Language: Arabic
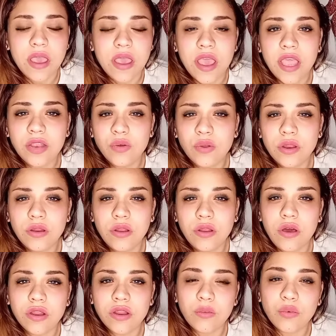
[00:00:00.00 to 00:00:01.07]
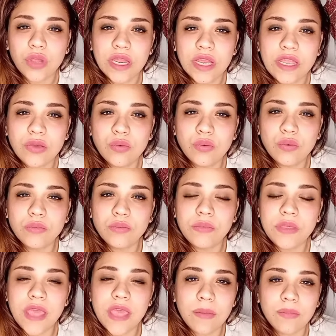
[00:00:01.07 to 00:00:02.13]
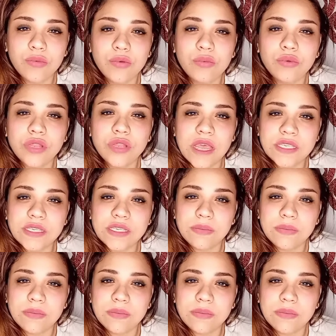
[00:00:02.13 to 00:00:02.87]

الكل النهاردة ممكن يكون بيبدو منجذب